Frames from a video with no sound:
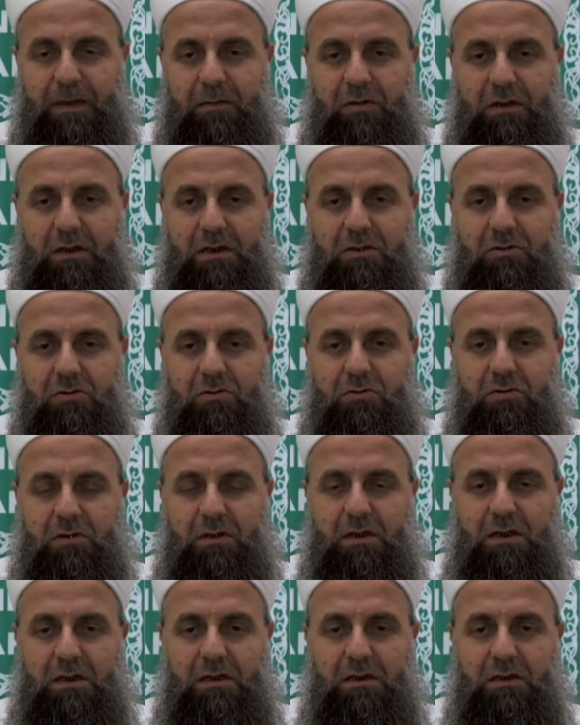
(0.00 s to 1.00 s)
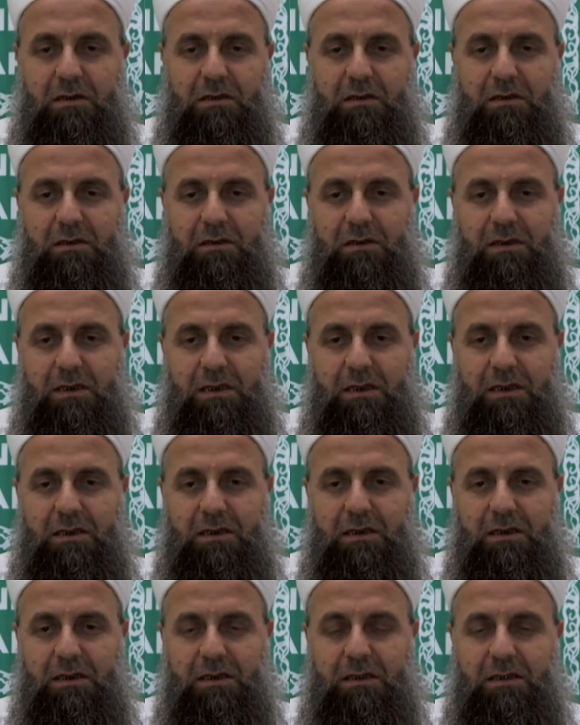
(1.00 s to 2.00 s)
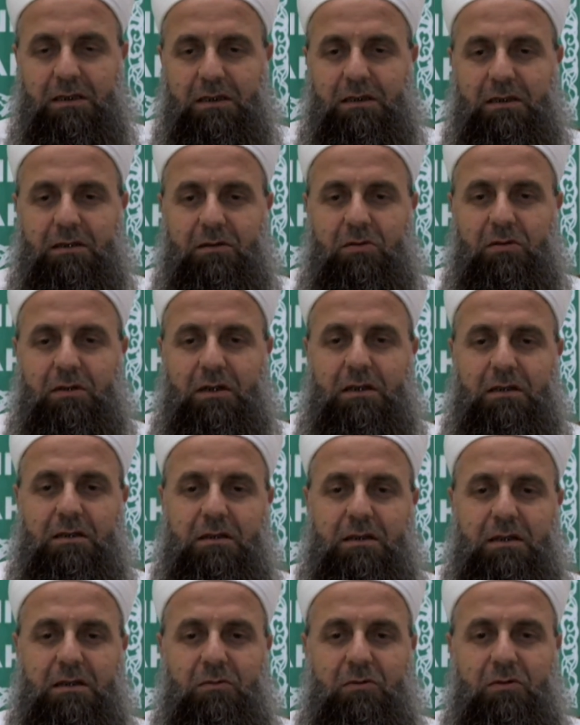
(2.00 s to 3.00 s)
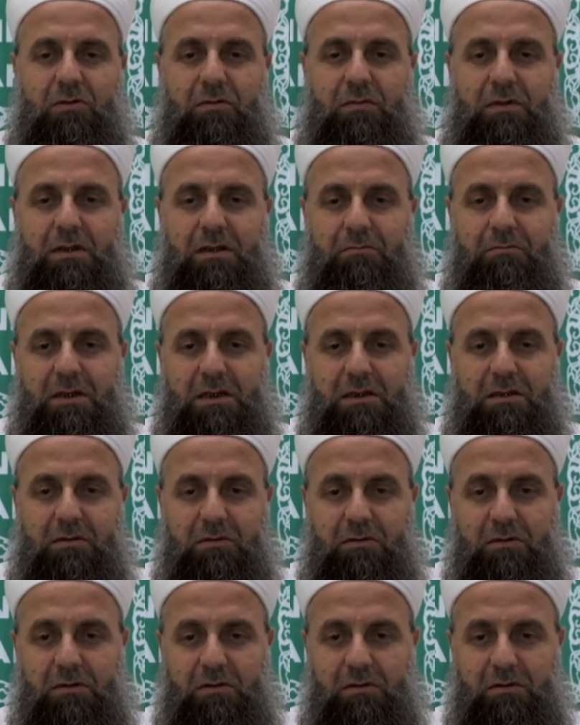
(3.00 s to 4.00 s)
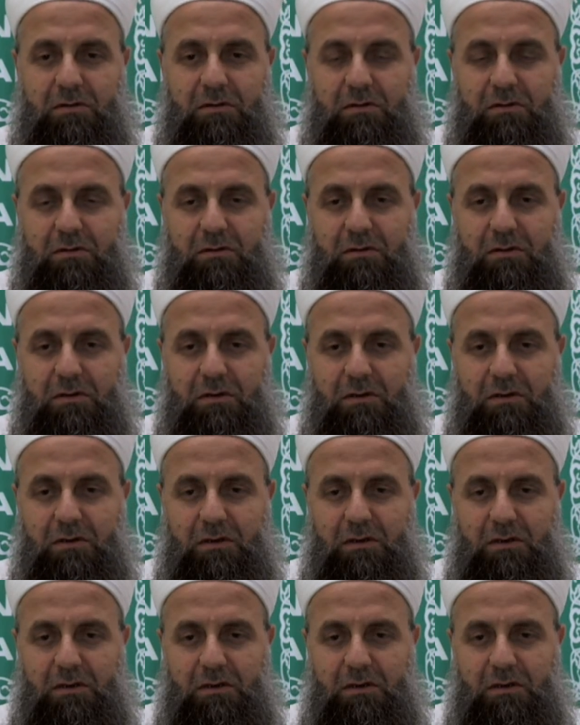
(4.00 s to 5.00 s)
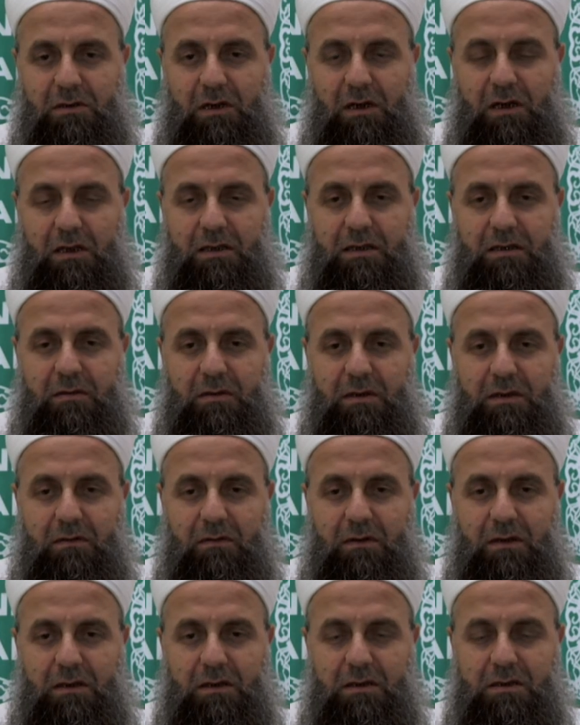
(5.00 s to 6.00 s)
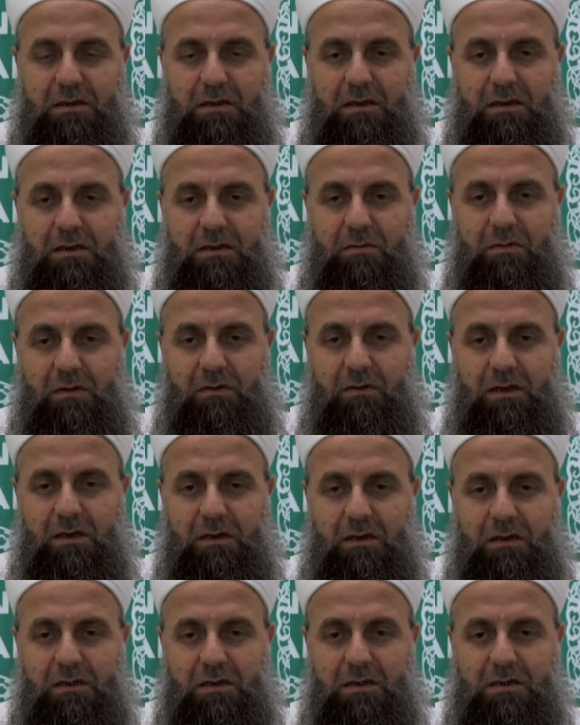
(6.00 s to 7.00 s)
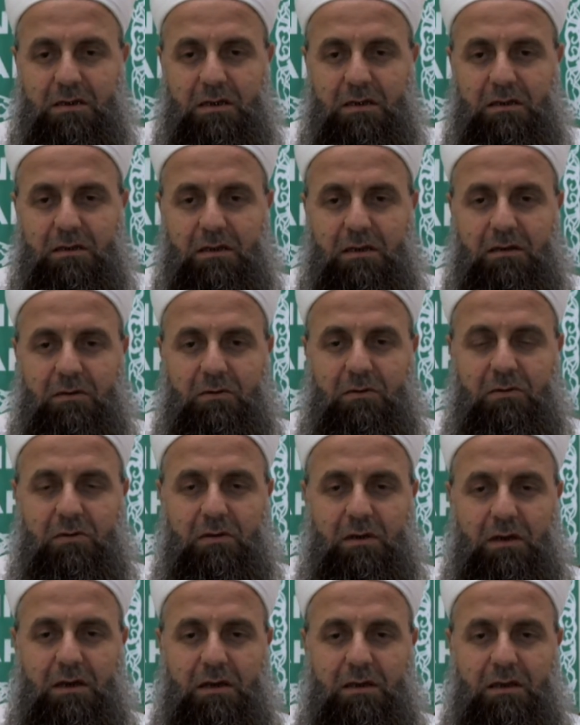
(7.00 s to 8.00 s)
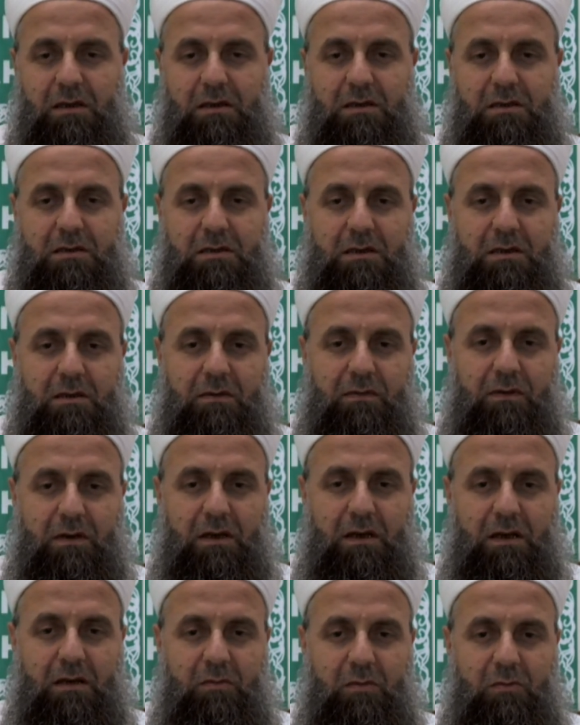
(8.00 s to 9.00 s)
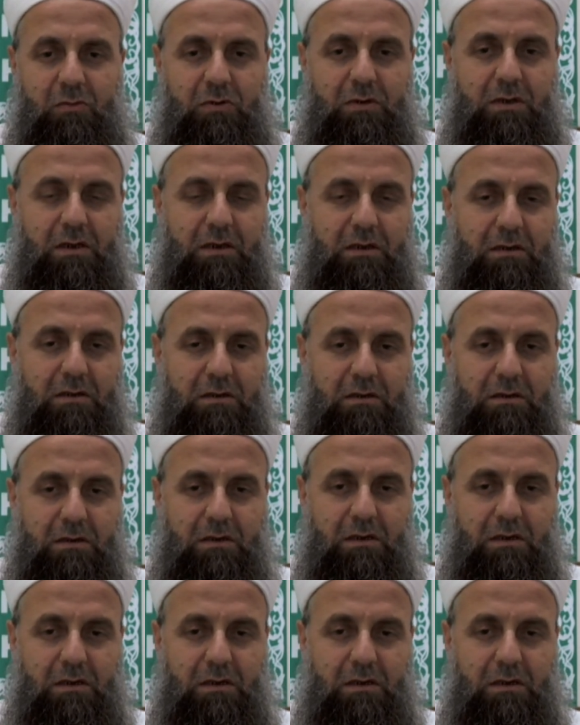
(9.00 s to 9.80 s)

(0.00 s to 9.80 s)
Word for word: Birkaç gün sonra ekleye ekleye Kur'an-ı Kerim'i okumaya başlıyor. Ayet-i Kerime'de Estağınız bile ve lekad yessernel Kur'an el zikri müddekir.